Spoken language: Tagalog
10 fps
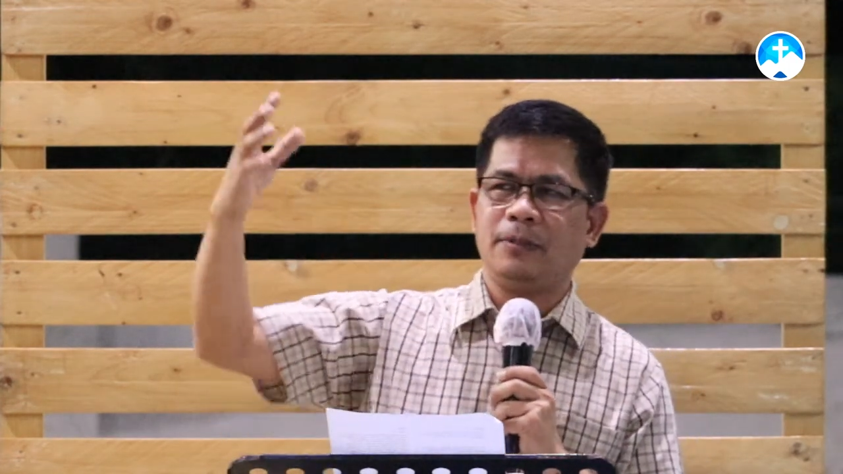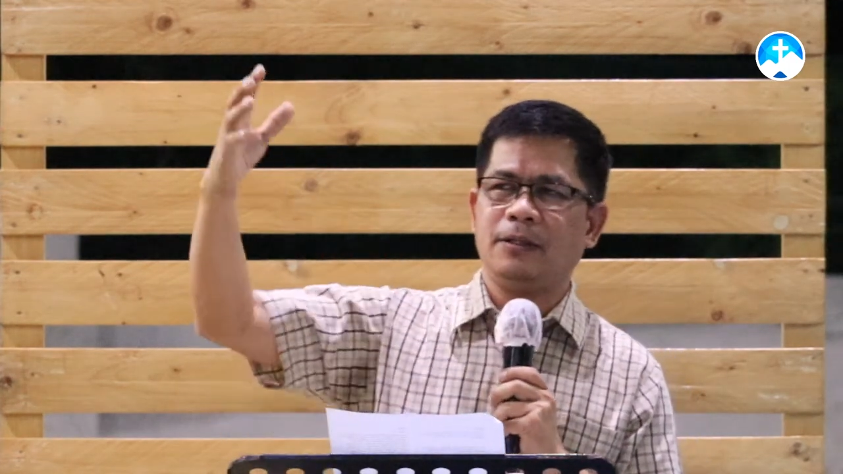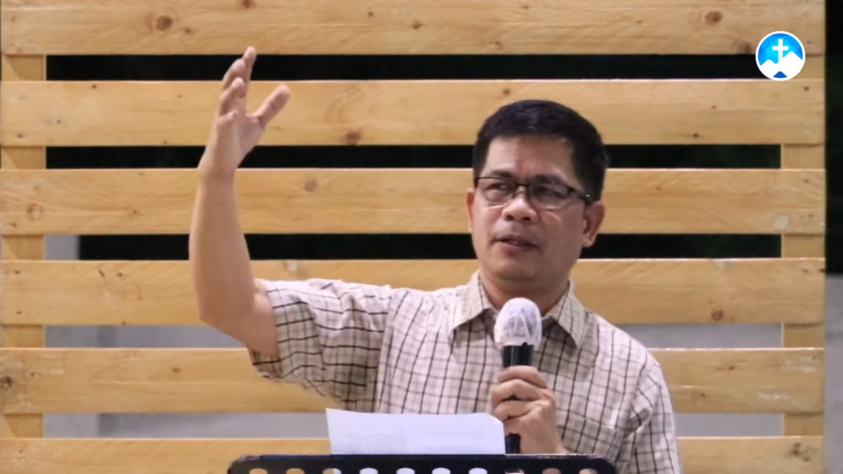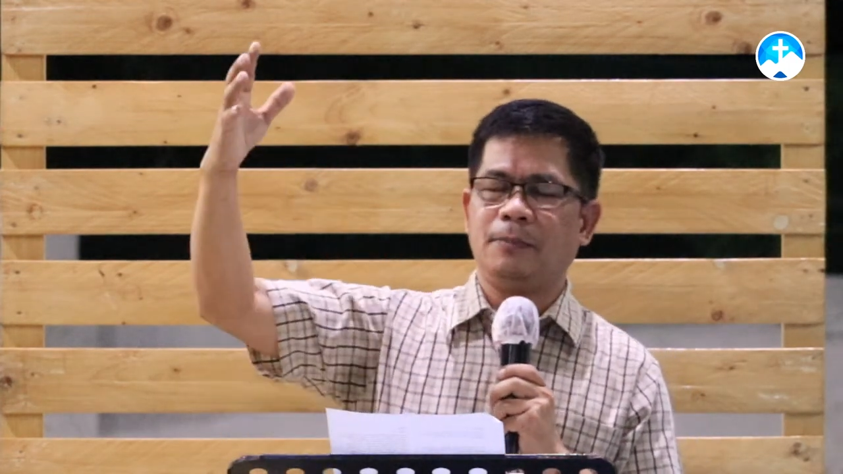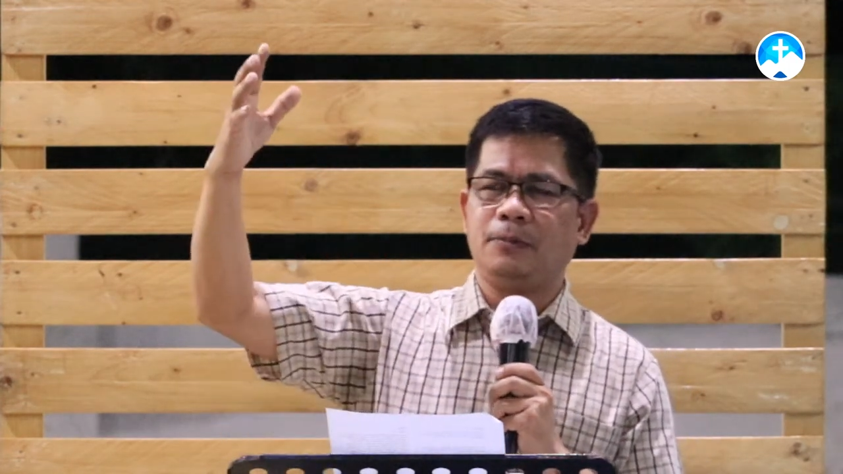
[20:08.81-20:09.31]

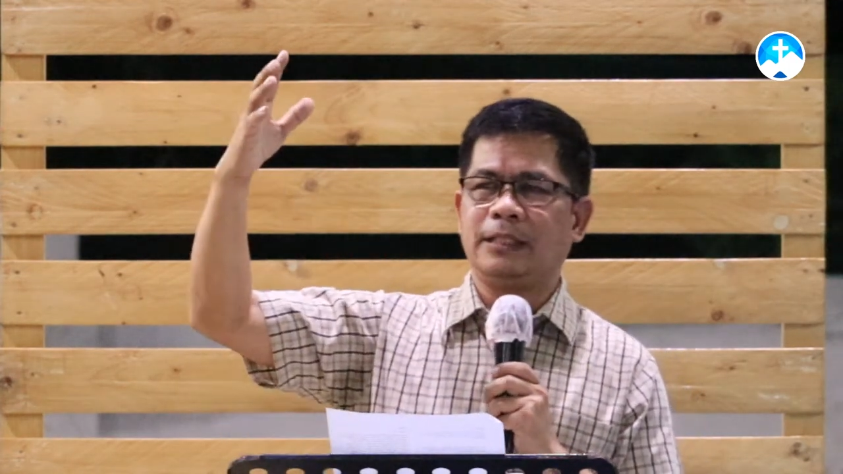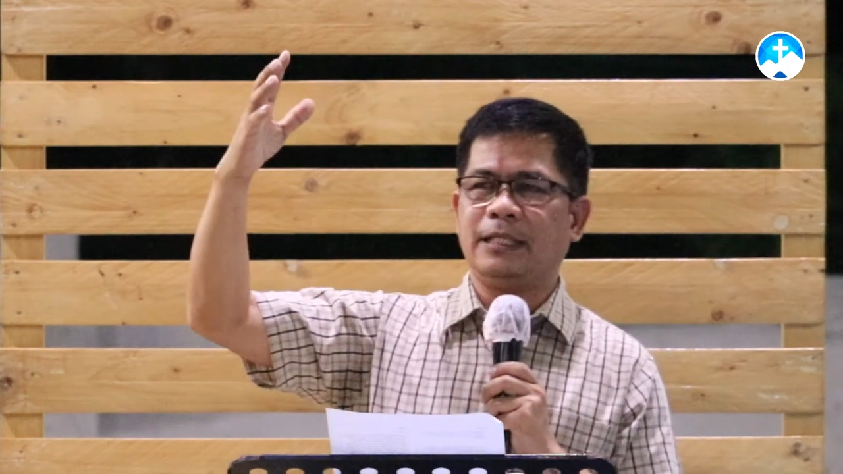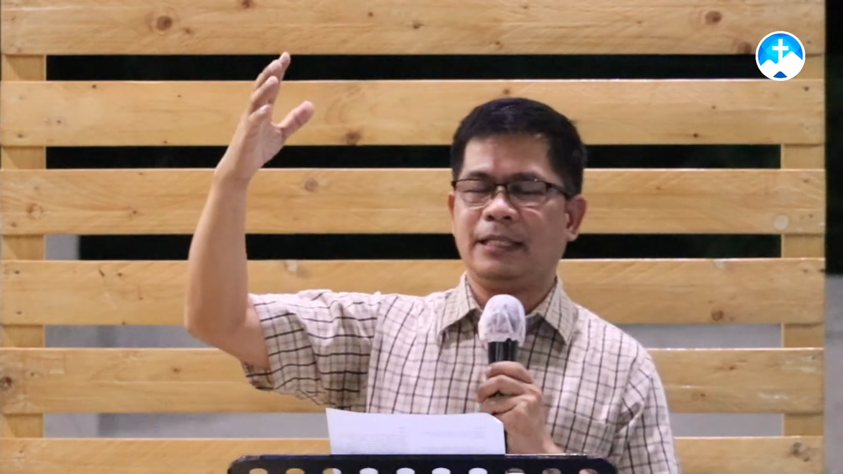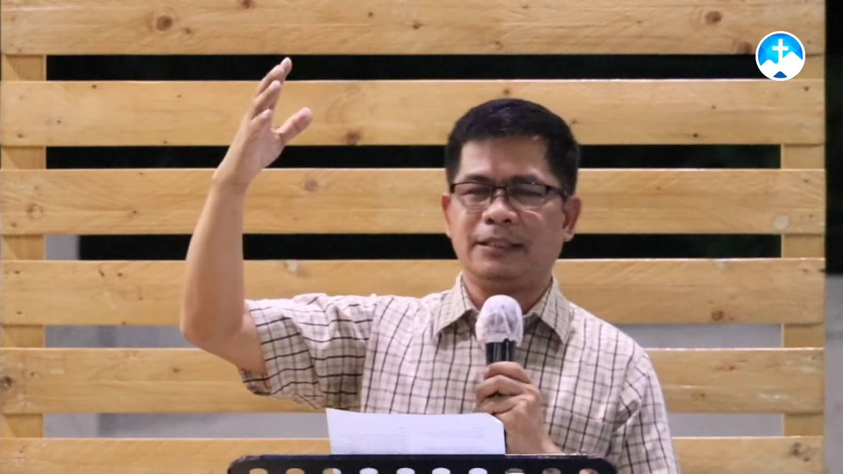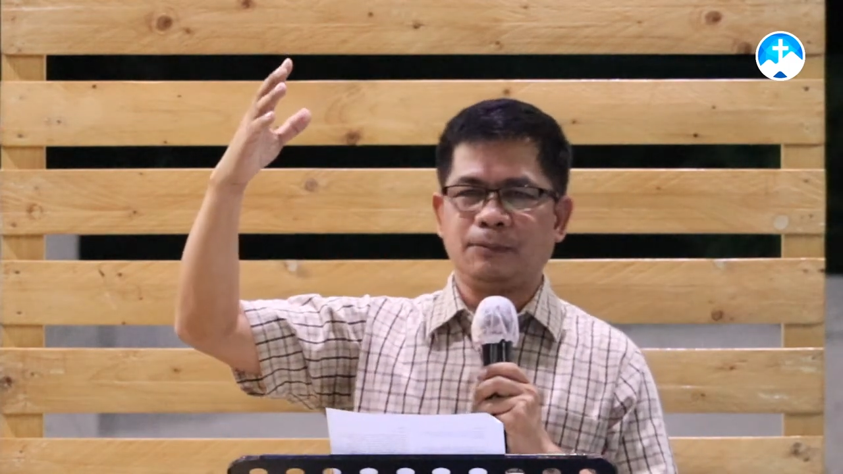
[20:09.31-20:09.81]
abutin ng
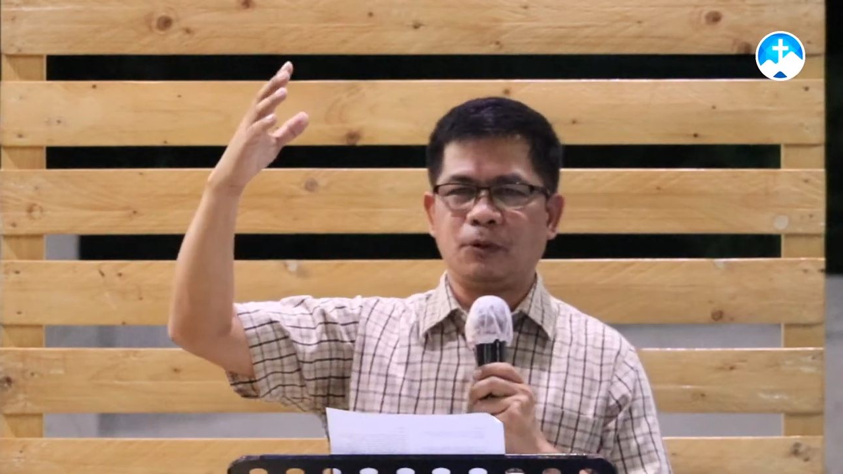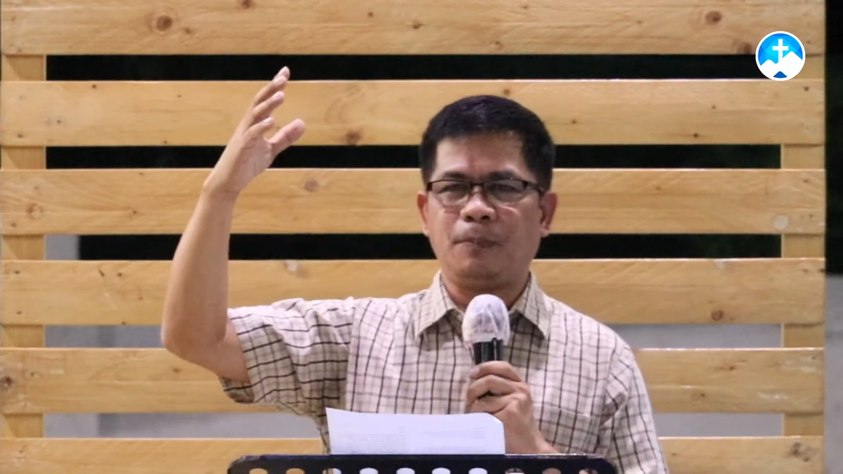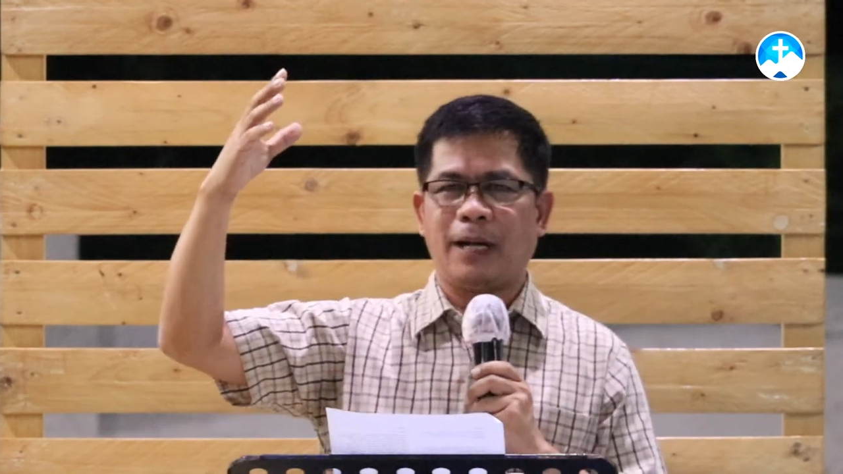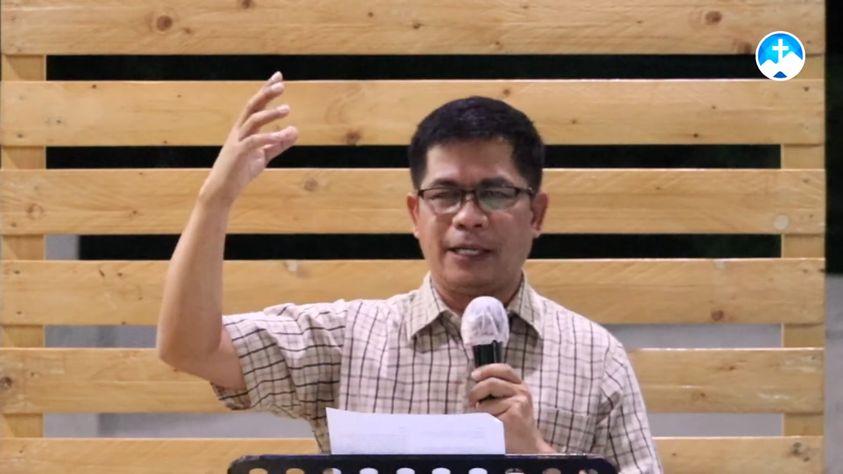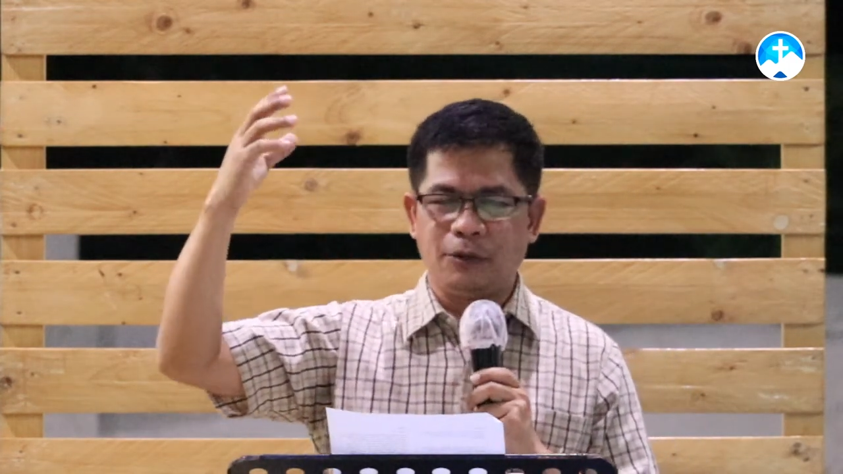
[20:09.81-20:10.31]
isip ko
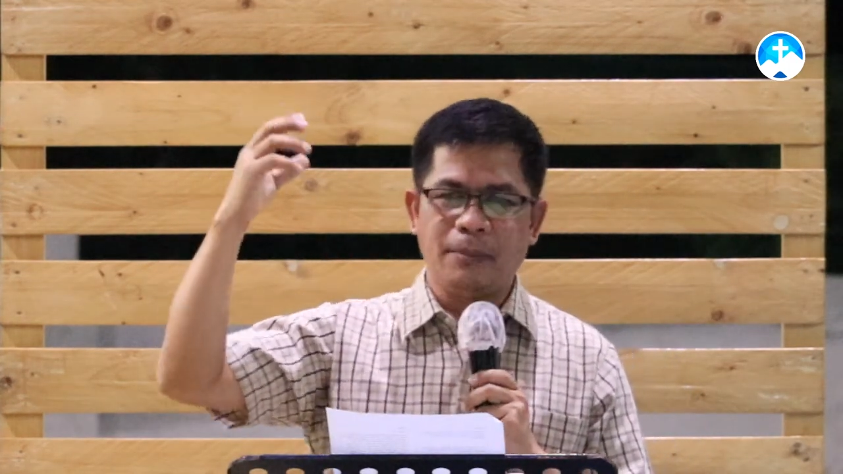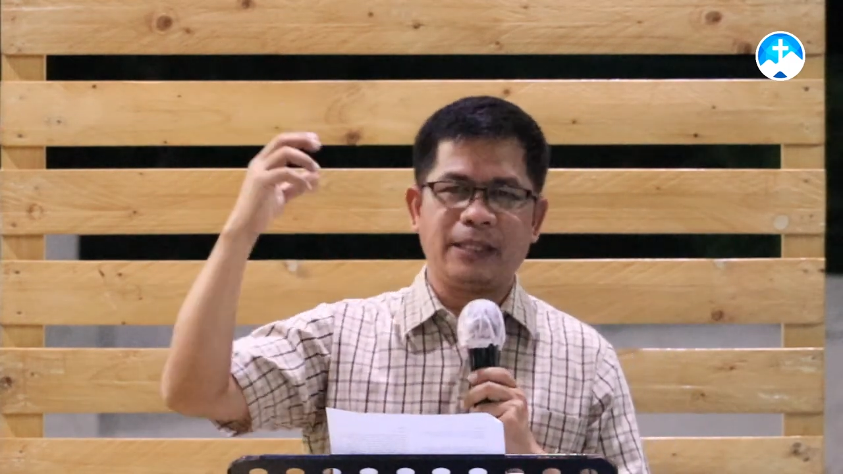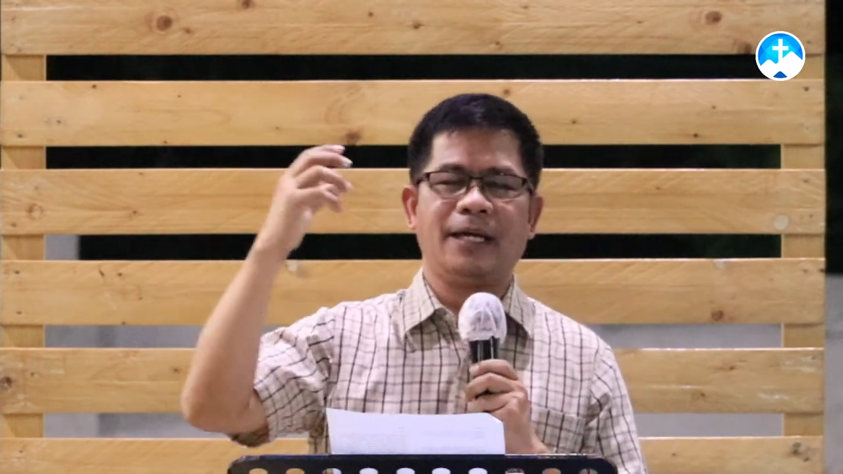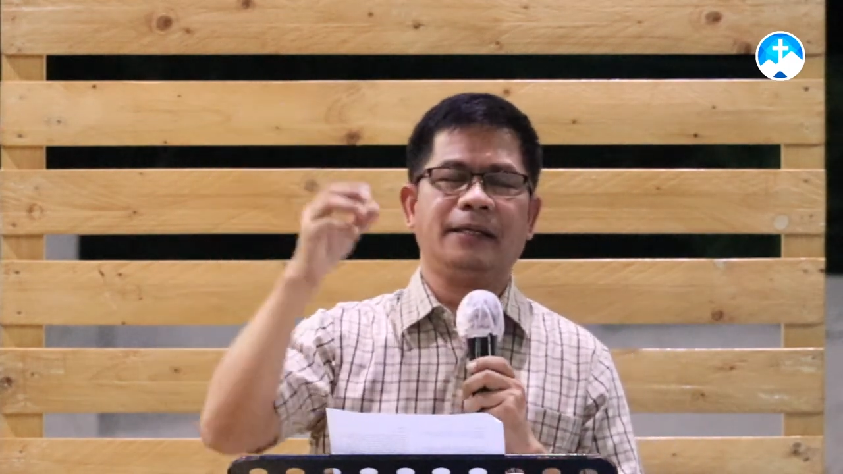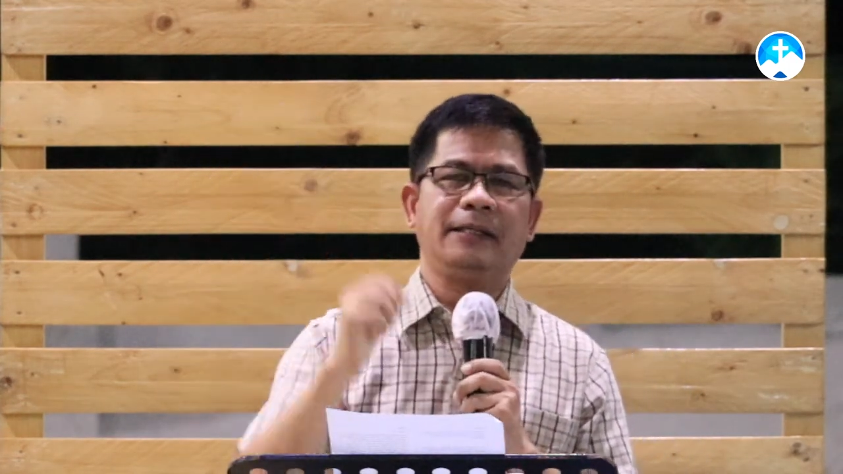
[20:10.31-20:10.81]
paano
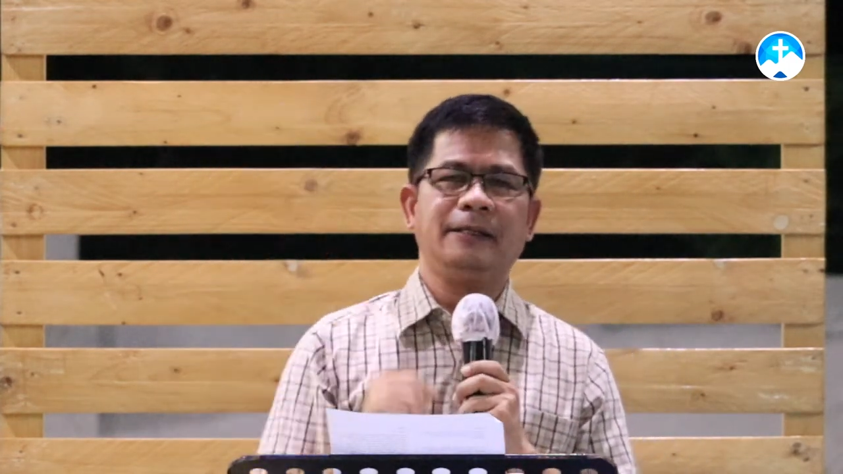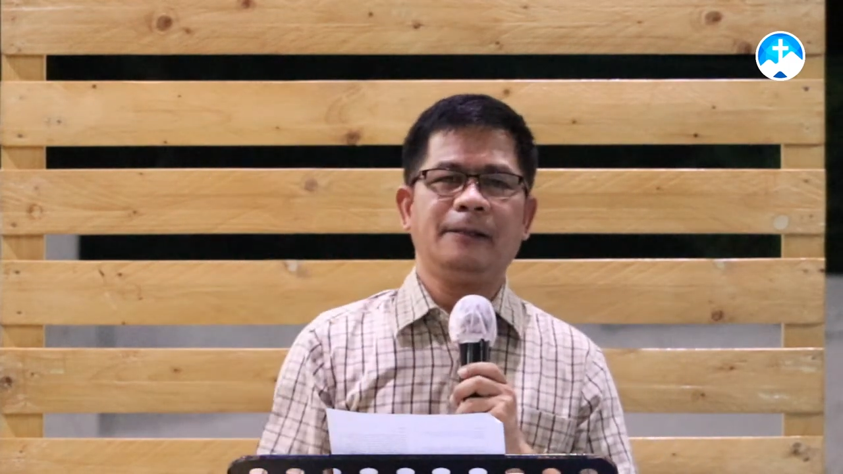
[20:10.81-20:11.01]
mangyari